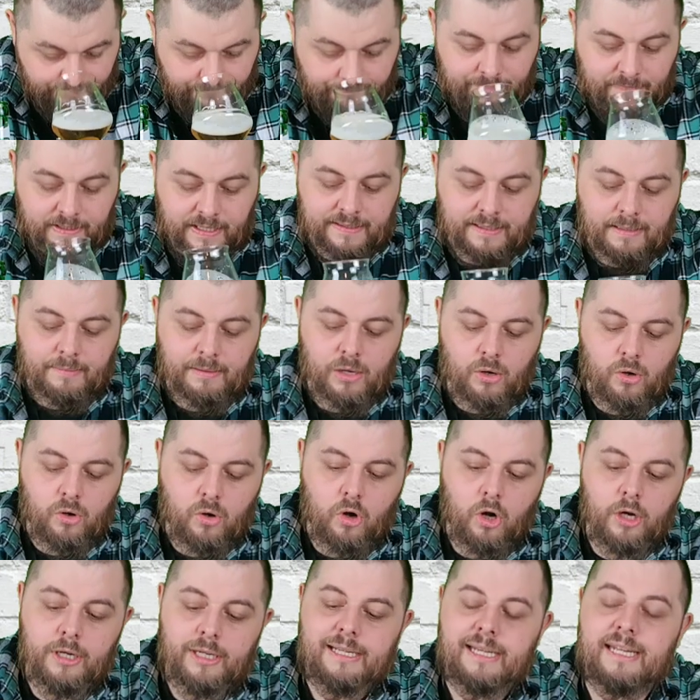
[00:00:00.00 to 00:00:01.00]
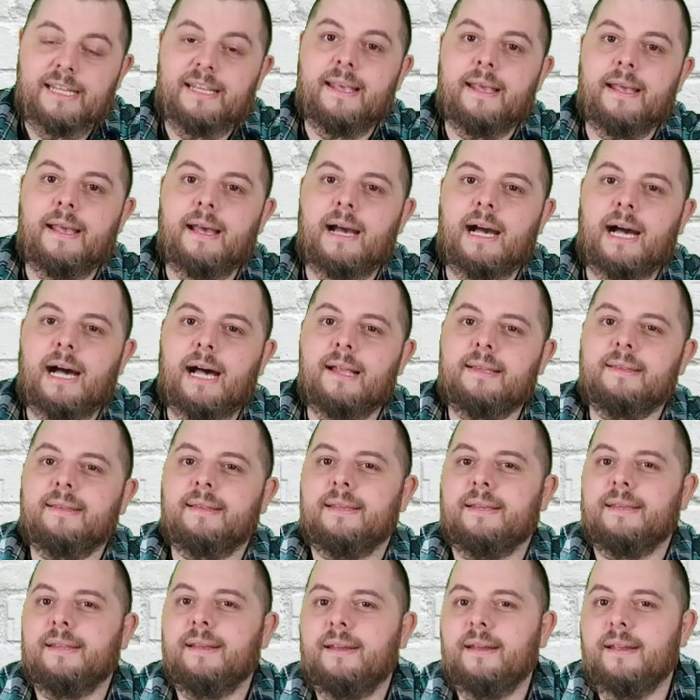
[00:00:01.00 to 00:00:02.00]
Das ist aber ordentlich
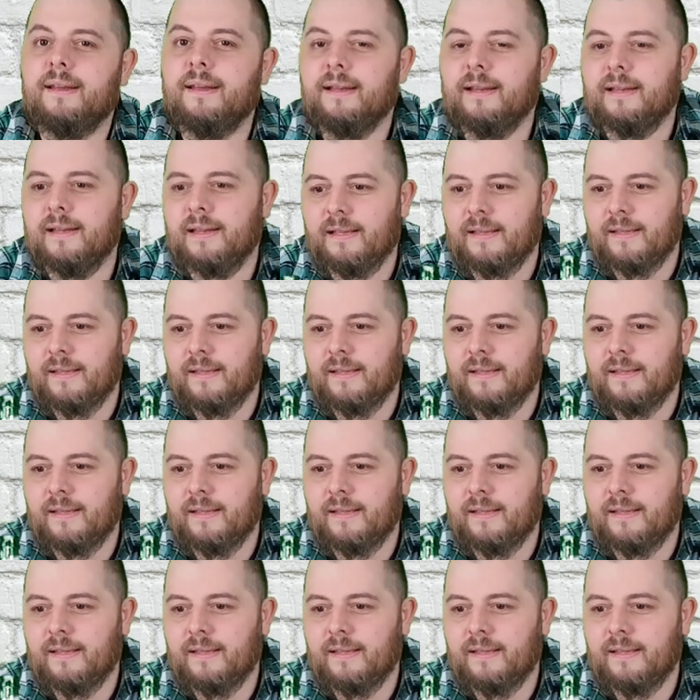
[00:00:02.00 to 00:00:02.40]
grasig, ne?